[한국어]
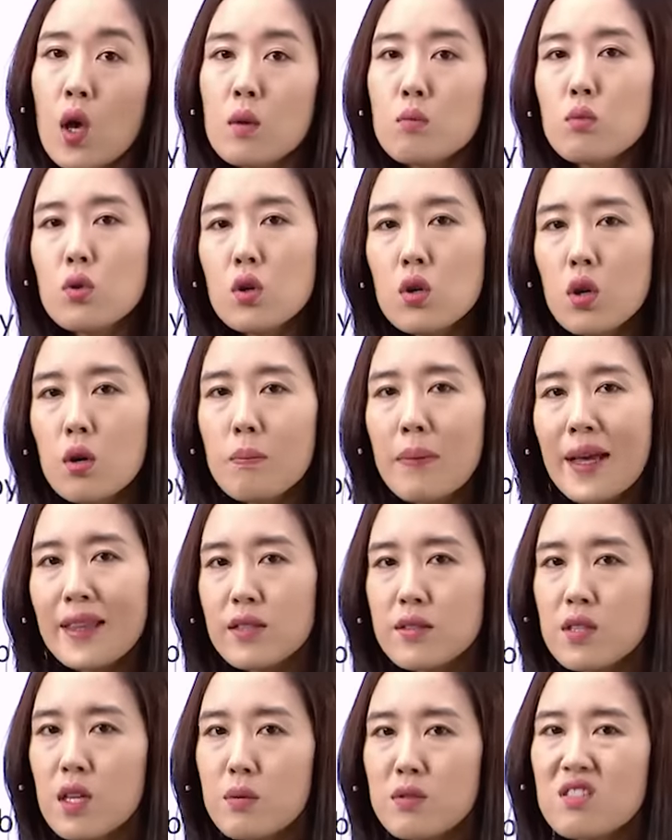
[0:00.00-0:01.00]
물론
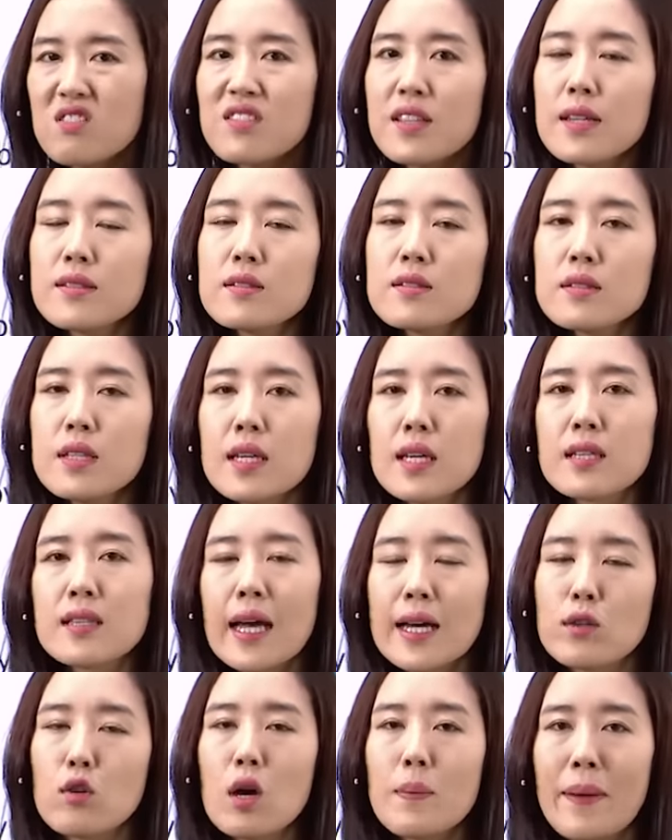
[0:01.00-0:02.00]
파트 세븐은 짜증나게
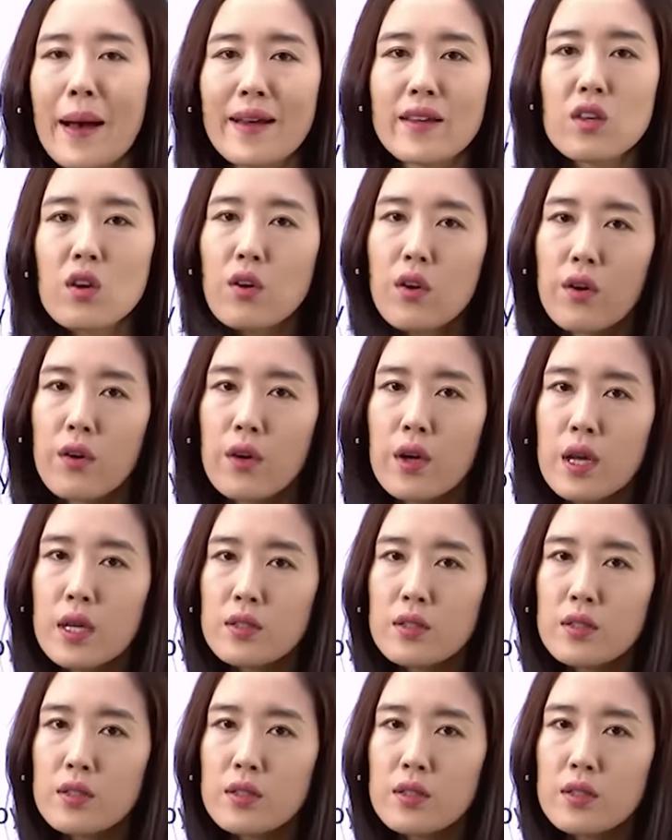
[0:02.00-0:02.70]
단어가 바뀌어요.